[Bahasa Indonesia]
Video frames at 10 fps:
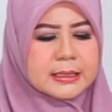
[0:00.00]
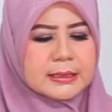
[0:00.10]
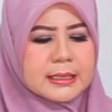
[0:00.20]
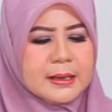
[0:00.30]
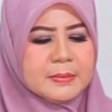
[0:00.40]

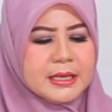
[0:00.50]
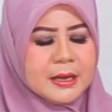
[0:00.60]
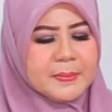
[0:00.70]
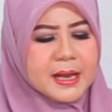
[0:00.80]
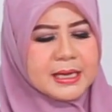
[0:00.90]
Setelah
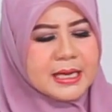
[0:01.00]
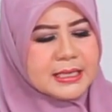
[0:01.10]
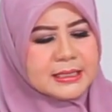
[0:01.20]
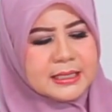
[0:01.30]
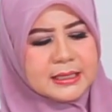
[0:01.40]
minyak
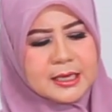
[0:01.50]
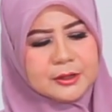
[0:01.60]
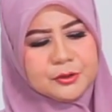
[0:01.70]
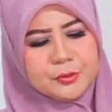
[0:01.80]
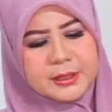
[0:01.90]
panas, kita
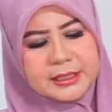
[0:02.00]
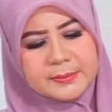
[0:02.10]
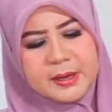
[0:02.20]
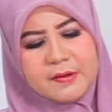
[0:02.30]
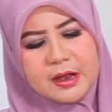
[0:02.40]
tumis
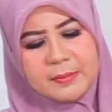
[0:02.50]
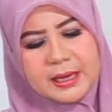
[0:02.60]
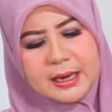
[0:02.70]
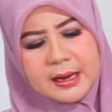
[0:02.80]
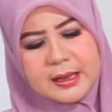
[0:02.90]
bawang
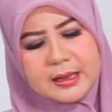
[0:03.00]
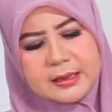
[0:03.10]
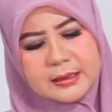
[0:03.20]
merah.